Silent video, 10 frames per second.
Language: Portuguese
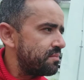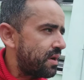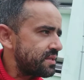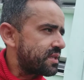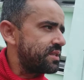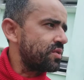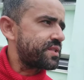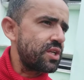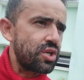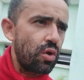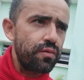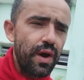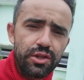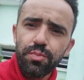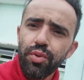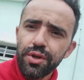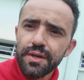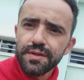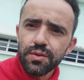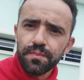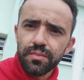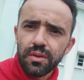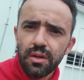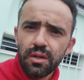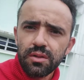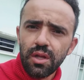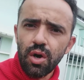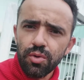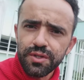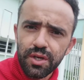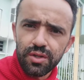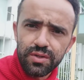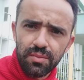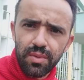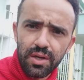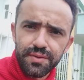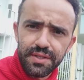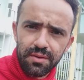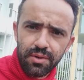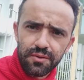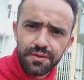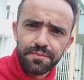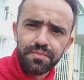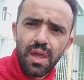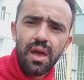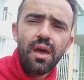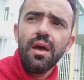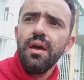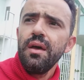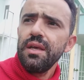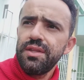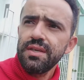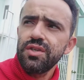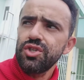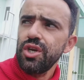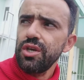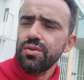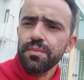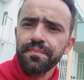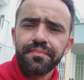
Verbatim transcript: Mas que Deus seja louvado por isso. Então, meus queridos amados irmãos, é desse jeito.